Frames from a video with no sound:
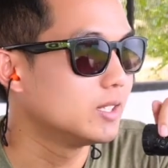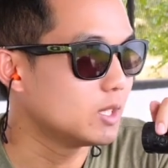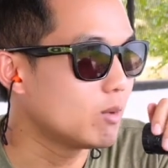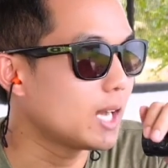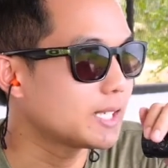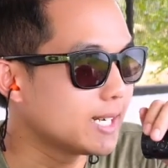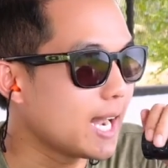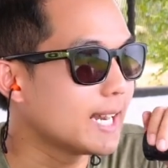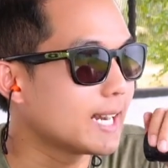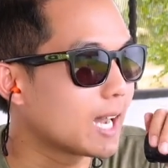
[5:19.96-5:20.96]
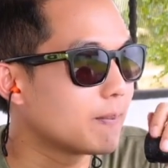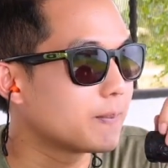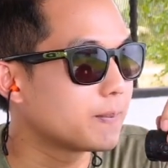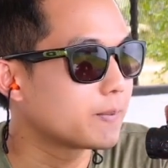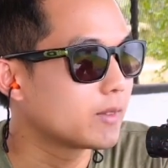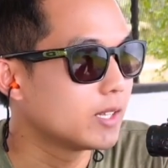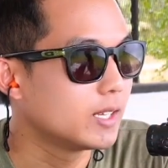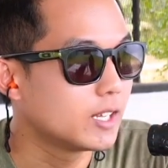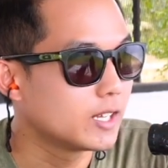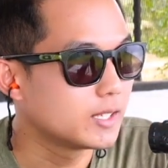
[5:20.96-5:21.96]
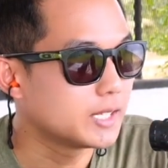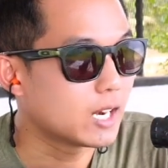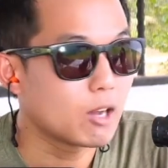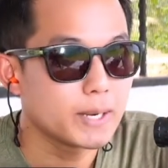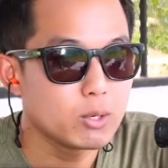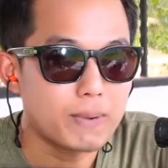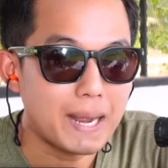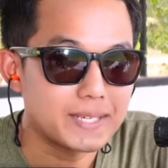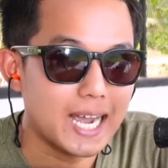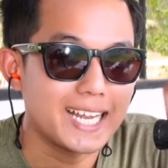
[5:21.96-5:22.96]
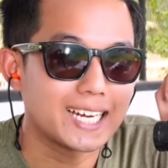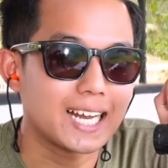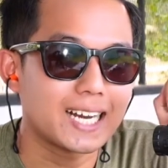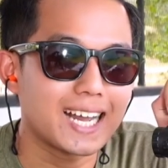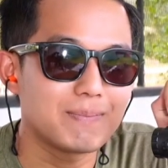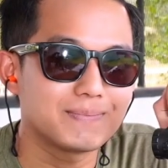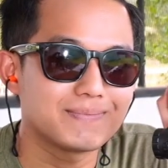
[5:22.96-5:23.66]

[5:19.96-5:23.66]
ถือว่าใช้ได้นะครับ เดี๋ยวเราไปดูภาพช้ยอีกครั้งนะครับ